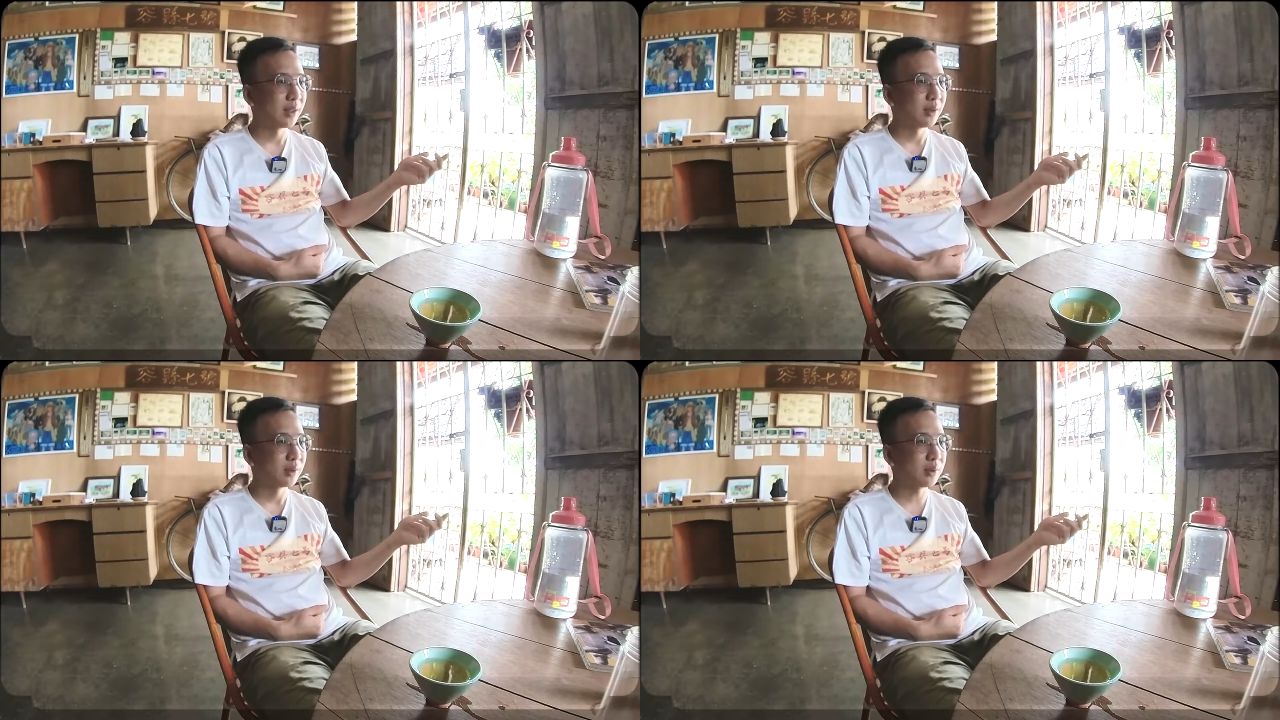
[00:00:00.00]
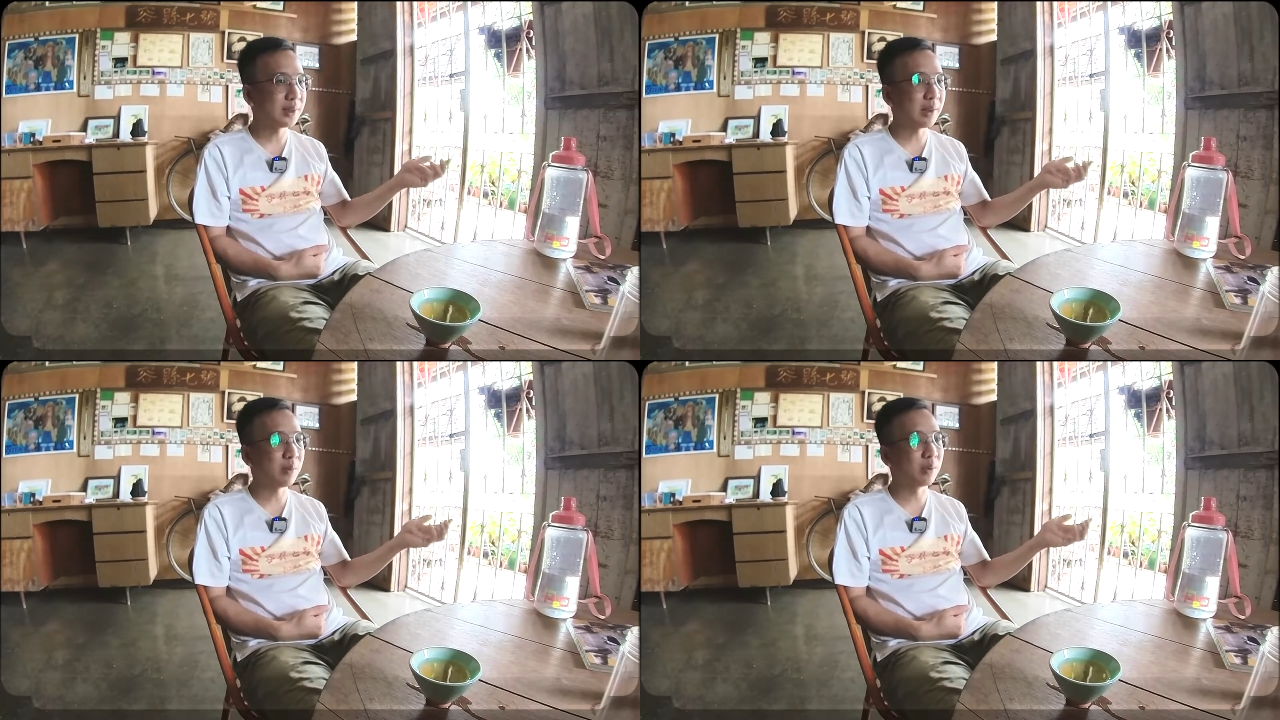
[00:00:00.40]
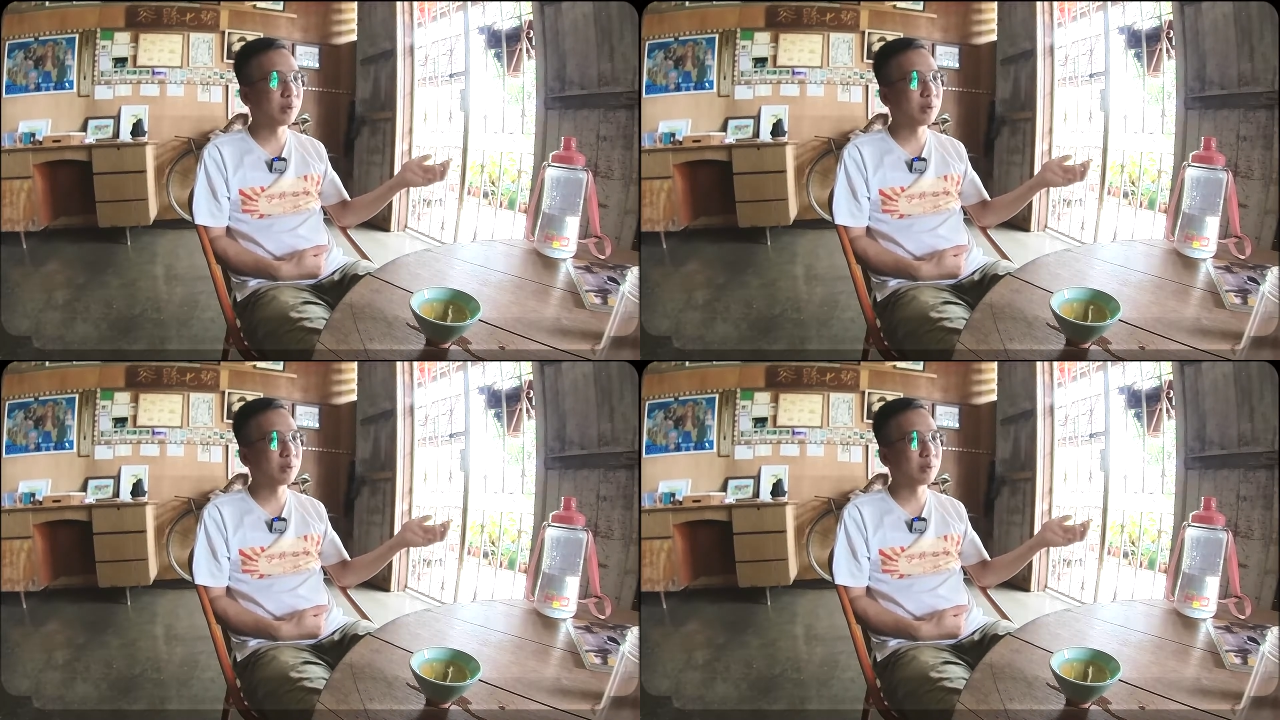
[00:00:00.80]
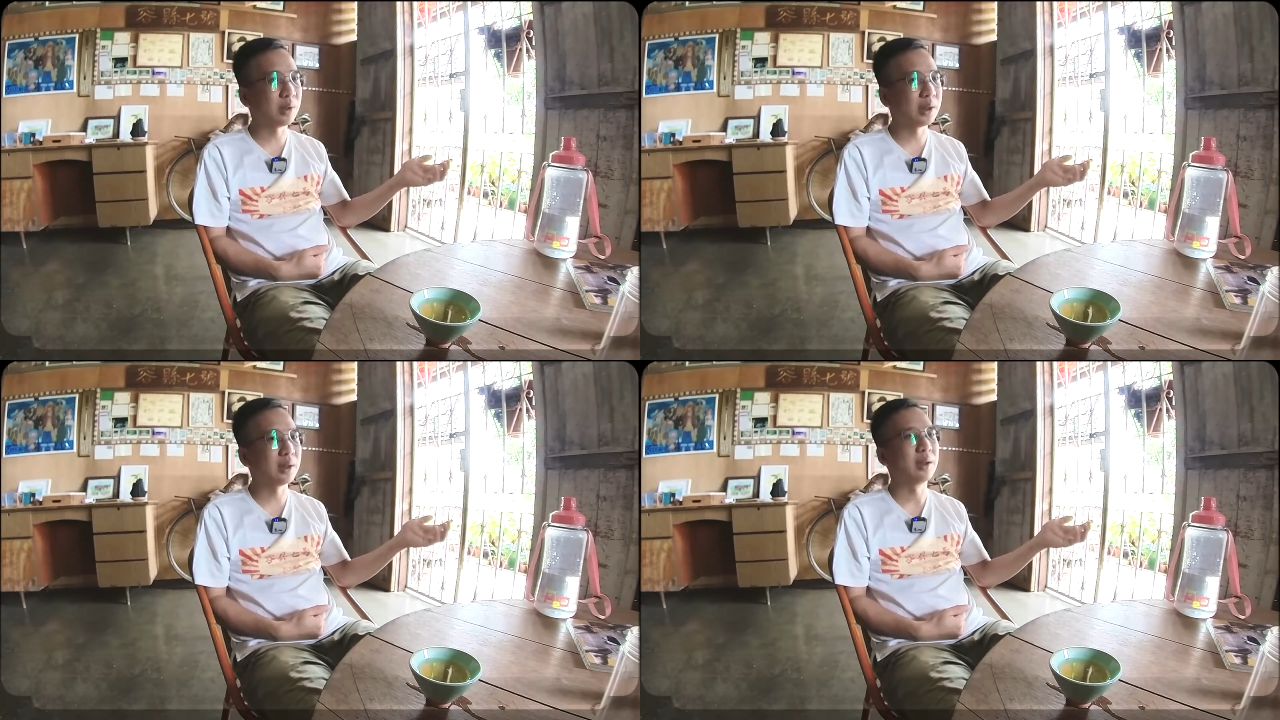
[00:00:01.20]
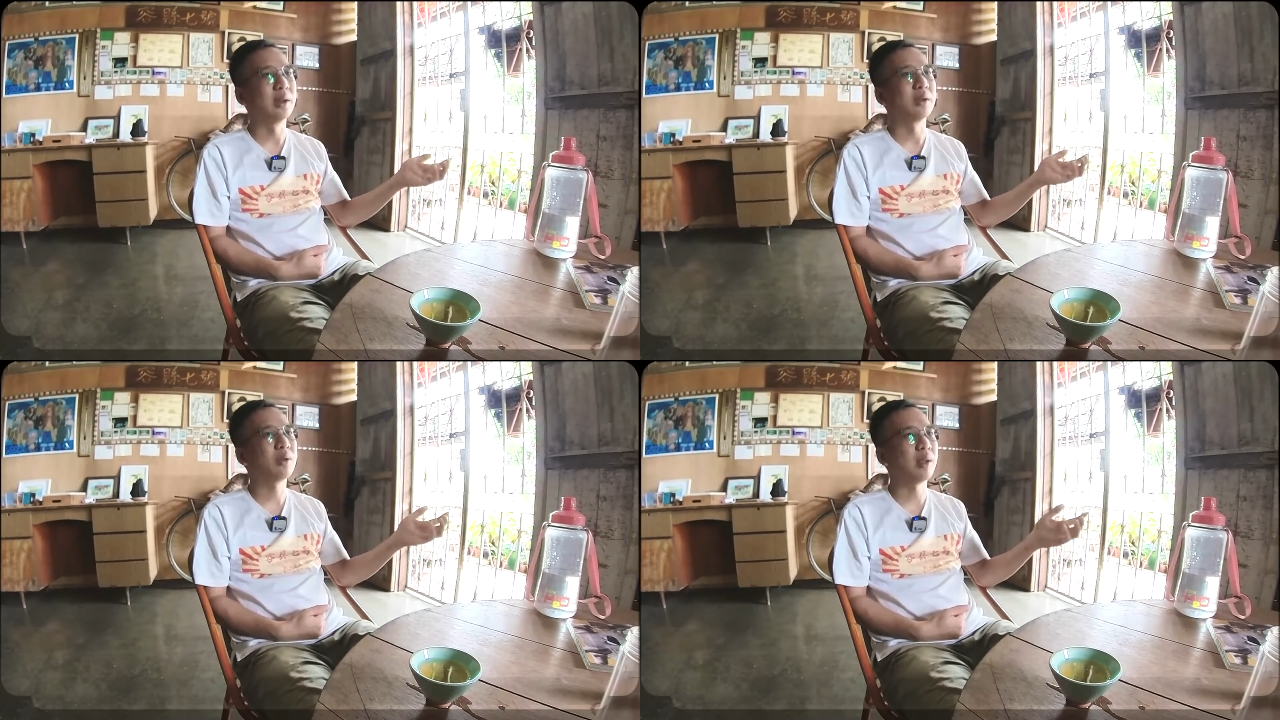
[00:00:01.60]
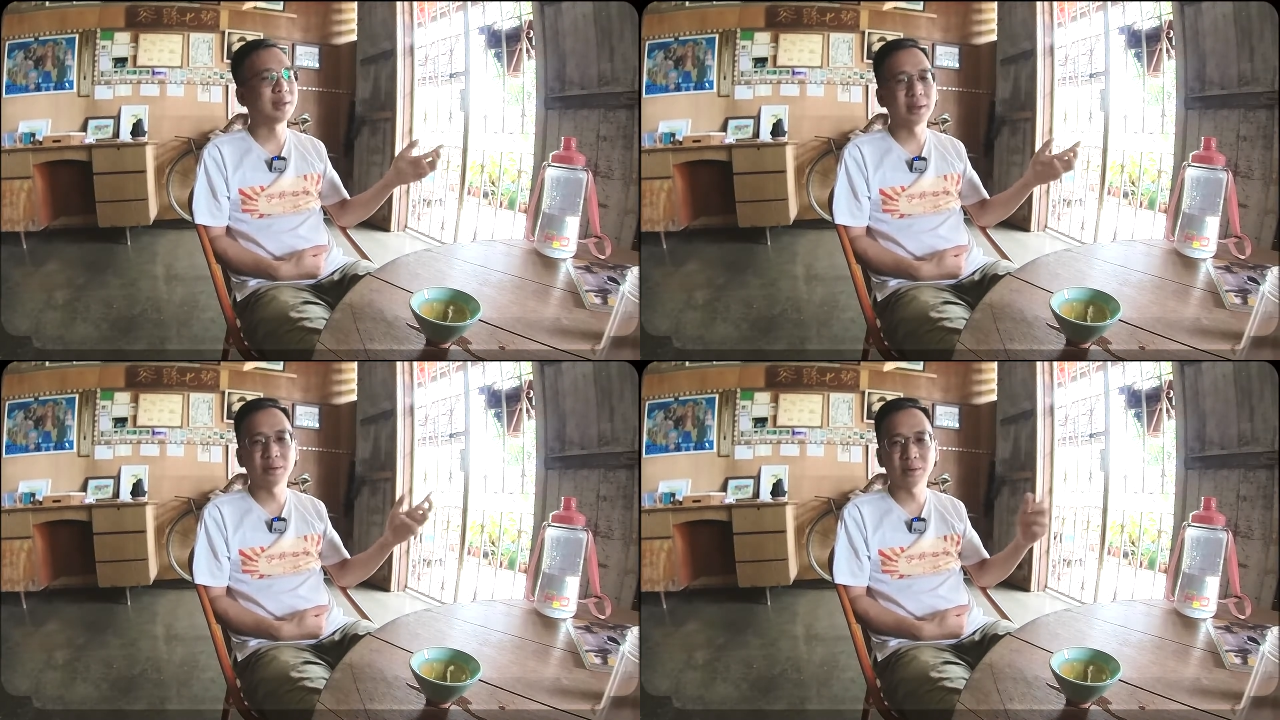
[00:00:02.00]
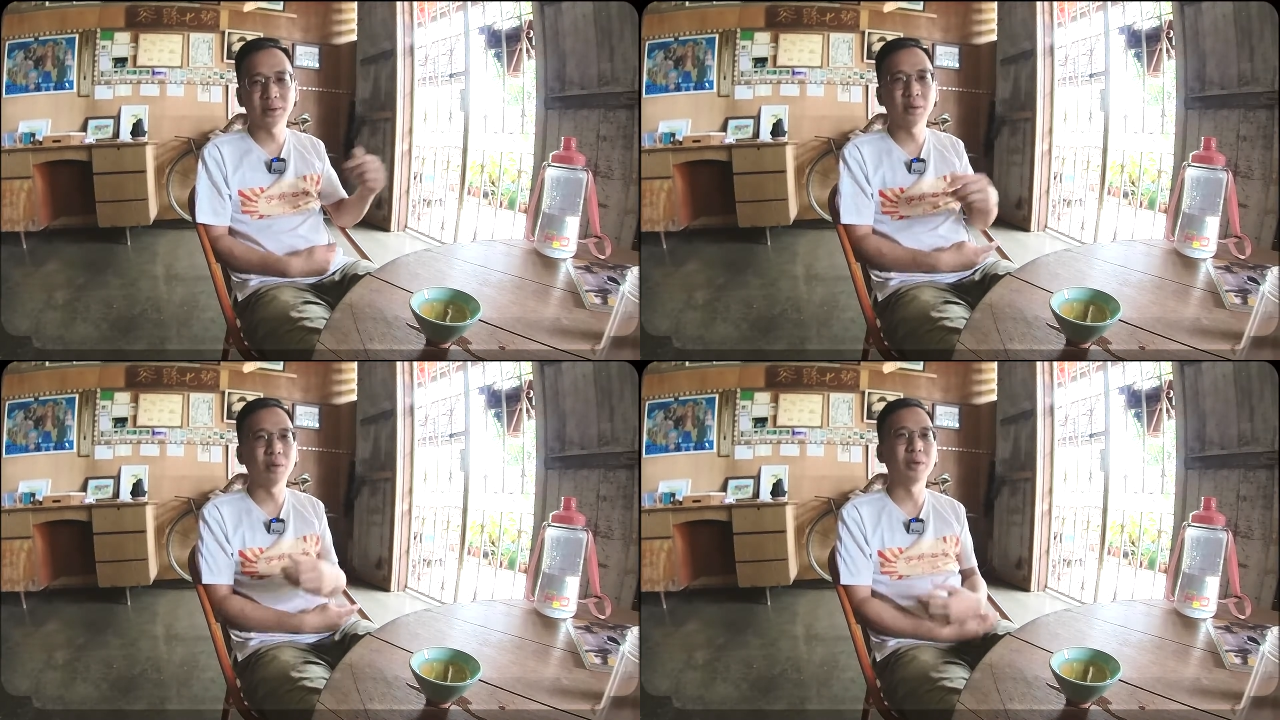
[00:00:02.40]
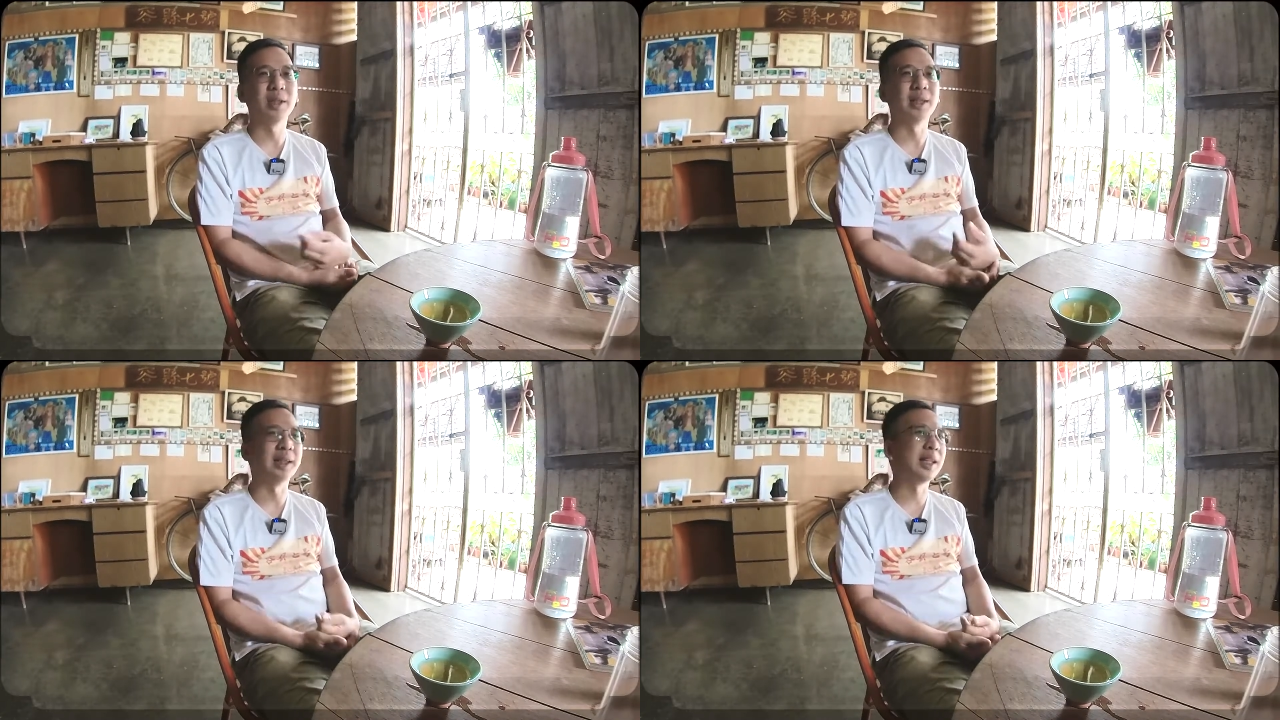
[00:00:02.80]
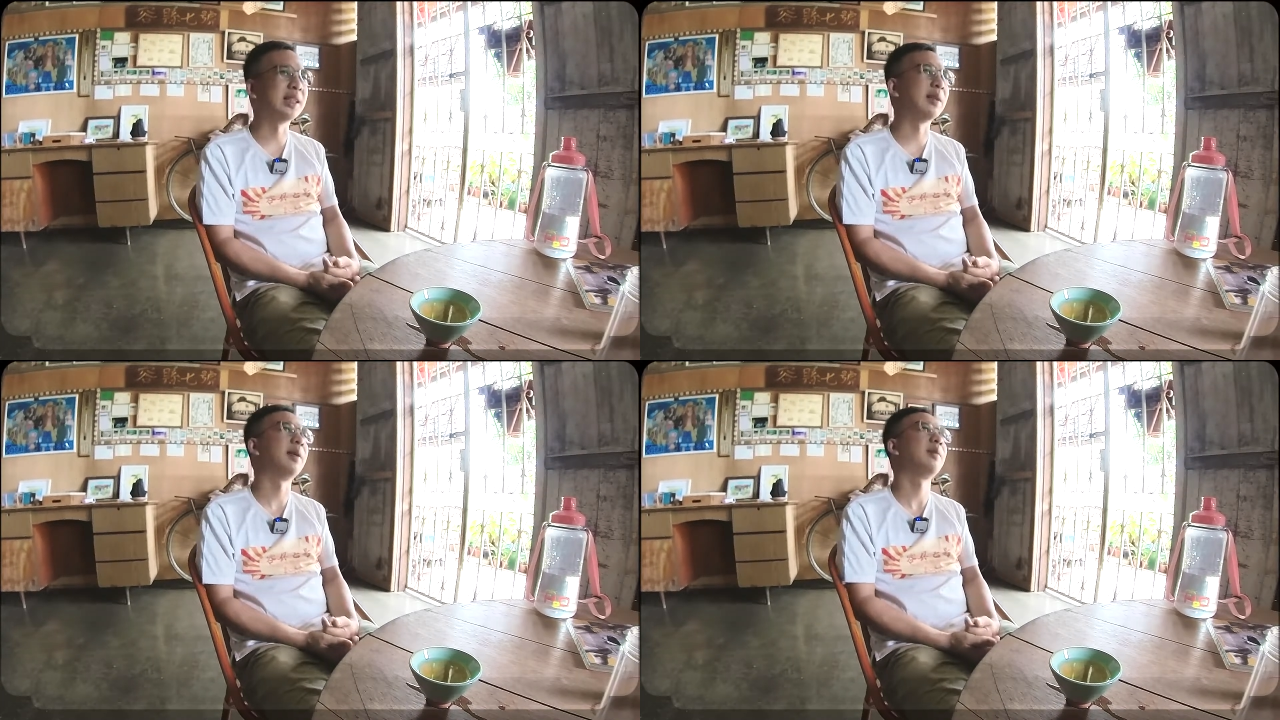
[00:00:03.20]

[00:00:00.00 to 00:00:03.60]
收下我就觉得做好这样多之后，我觉得很累，你知道吗？